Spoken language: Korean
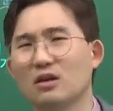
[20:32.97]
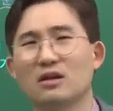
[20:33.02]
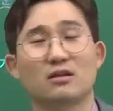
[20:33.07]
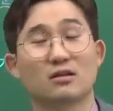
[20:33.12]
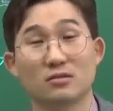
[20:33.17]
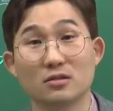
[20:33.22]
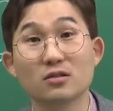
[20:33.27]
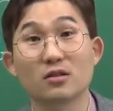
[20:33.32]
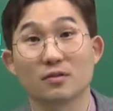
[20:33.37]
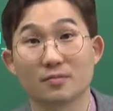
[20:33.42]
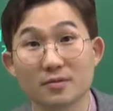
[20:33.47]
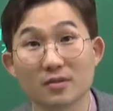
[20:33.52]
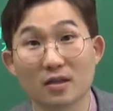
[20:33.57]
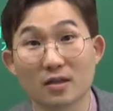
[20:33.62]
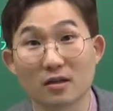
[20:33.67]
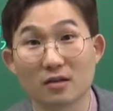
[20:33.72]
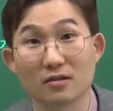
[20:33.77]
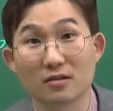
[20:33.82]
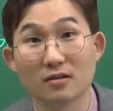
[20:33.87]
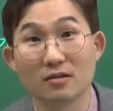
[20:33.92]
관련은
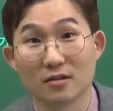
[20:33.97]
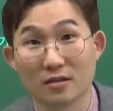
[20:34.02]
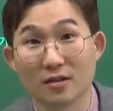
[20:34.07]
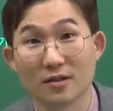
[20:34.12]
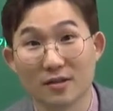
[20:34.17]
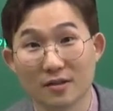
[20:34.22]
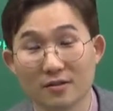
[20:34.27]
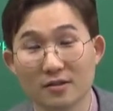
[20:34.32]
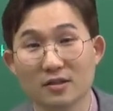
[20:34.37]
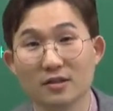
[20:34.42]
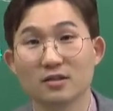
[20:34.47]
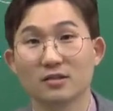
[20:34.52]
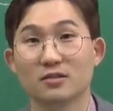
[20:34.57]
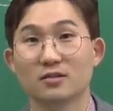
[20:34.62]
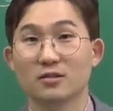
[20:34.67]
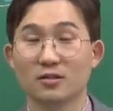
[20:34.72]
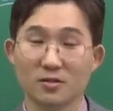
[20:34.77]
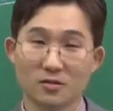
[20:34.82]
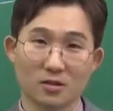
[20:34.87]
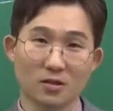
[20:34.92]
없어요.
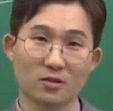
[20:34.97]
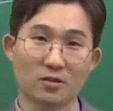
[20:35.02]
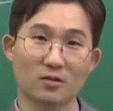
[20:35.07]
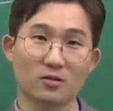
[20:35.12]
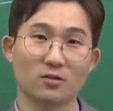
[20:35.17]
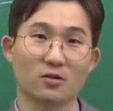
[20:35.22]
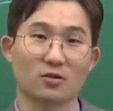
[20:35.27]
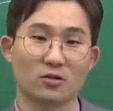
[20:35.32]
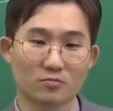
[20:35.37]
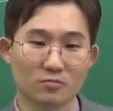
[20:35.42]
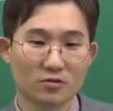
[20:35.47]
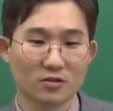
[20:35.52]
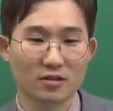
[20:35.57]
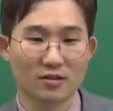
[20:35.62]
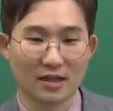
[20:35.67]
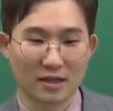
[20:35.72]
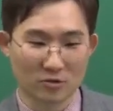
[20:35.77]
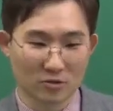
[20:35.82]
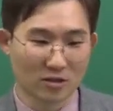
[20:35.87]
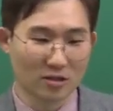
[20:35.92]
그래서 이건 여러분들이
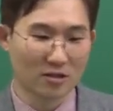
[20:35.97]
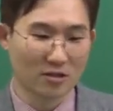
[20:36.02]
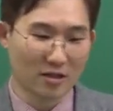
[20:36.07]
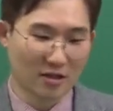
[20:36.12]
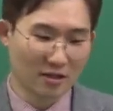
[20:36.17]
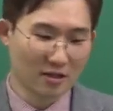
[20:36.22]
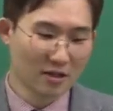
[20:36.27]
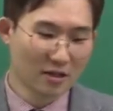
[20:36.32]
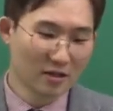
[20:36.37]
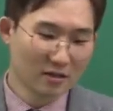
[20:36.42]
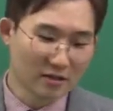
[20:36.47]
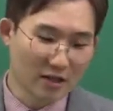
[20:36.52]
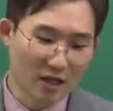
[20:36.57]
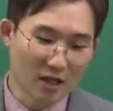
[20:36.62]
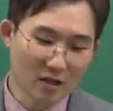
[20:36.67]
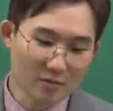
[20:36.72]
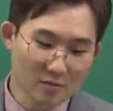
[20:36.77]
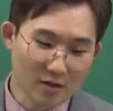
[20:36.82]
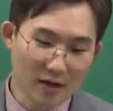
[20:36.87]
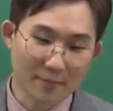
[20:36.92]
나중에 그냥
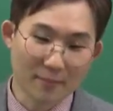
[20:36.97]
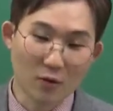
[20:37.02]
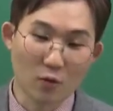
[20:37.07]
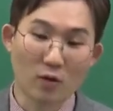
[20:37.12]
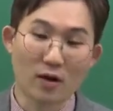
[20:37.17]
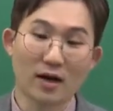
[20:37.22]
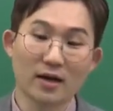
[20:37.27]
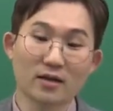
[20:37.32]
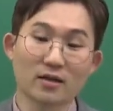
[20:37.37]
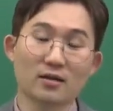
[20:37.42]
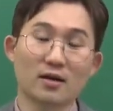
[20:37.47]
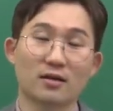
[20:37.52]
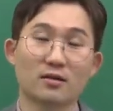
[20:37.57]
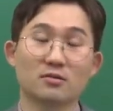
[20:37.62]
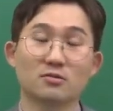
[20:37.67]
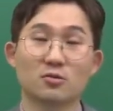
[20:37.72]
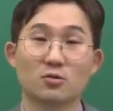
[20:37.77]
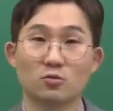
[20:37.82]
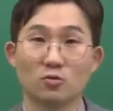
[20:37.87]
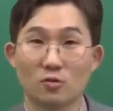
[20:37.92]
개념서 한번
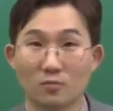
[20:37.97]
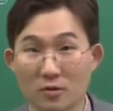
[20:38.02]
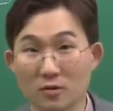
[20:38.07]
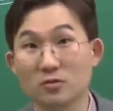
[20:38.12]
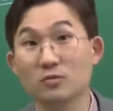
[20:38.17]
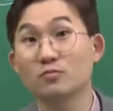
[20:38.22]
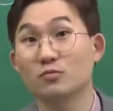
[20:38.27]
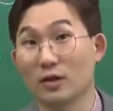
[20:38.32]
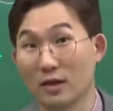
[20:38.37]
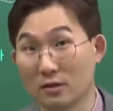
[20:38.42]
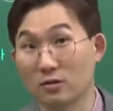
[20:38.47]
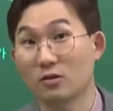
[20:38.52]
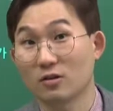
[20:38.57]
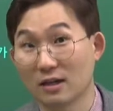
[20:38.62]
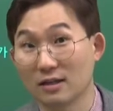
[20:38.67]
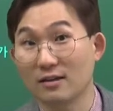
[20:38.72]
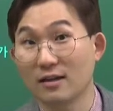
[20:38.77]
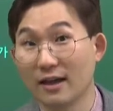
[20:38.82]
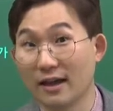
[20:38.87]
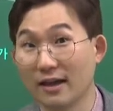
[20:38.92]
확인하는 정도면 좀 될 것
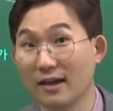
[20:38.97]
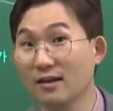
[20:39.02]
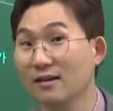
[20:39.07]
같아.